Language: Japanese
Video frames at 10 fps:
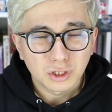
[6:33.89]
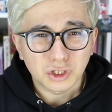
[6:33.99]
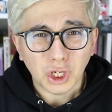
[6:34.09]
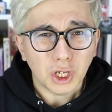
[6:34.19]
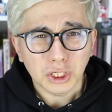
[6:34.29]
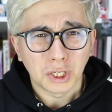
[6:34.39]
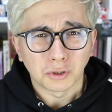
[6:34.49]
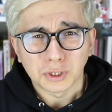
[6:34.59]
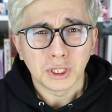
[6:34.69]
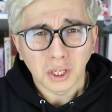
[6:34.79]
生理な
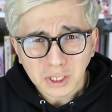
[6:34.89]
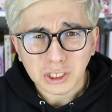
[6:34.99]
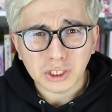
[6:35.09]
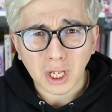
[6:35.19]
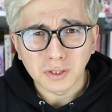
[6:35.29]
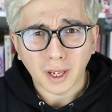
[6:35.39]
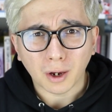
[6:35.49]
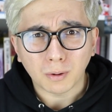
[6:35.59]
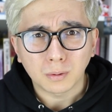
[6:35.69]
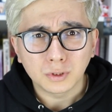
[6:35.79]
のになんで来たんだ
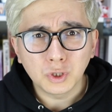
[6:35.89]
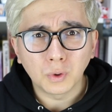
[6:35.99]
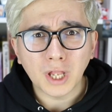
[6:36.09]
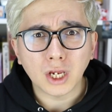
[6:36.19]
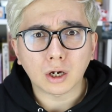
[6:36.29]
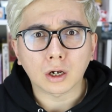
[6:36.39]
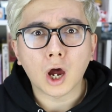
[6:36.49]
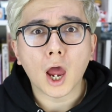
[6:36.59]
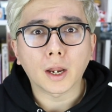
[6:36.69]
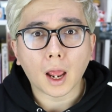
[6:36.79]
よ用ないから
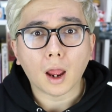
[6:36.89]
帰れ。